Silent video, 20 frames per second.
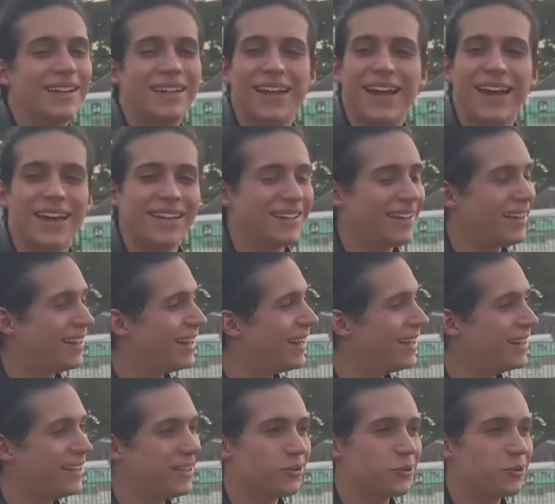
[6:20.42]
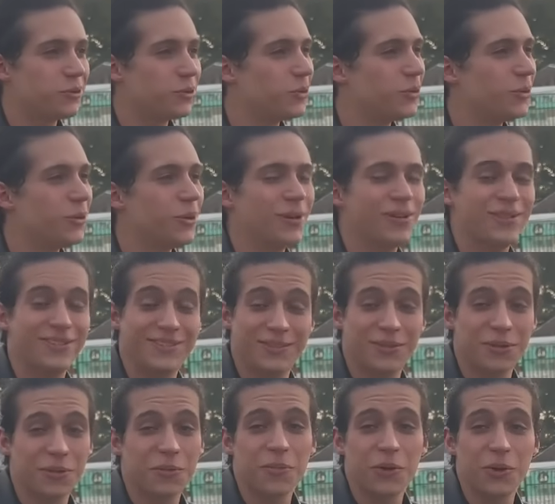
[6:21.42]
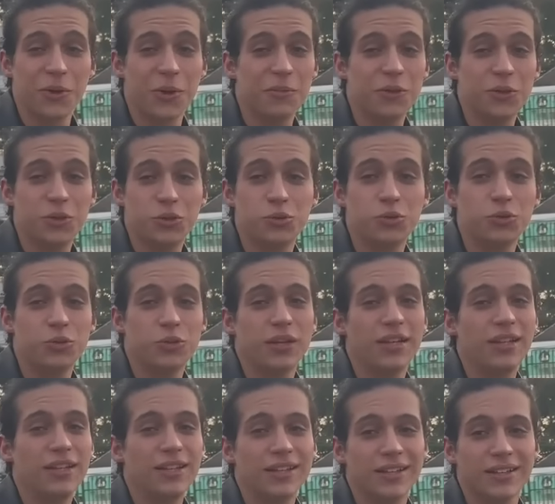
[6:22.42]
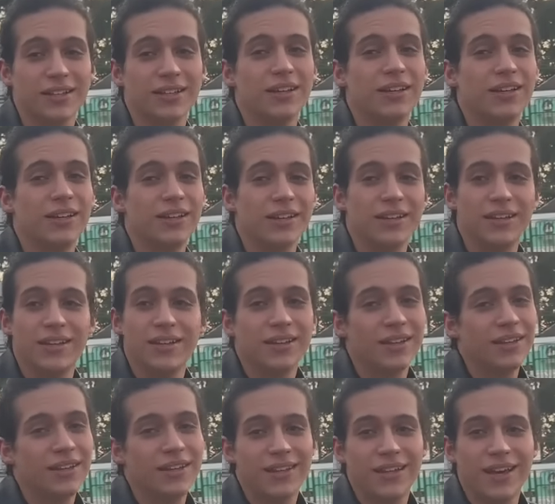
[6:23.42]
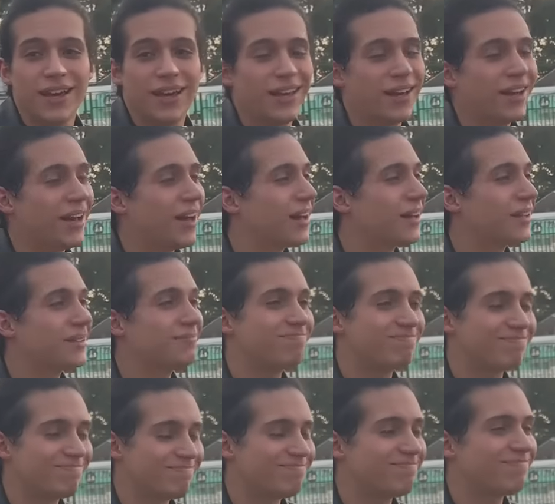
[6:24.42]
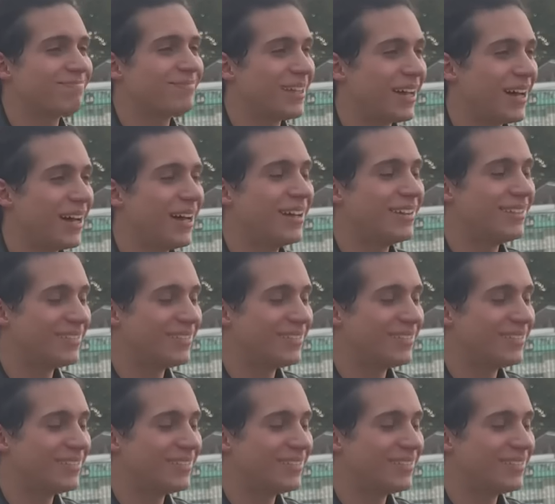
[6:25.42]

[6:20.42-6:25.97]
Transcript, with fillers: Nada, nada. Eu tô, tô com o nome sujo ainda. Nossa. E aí, cara, tá...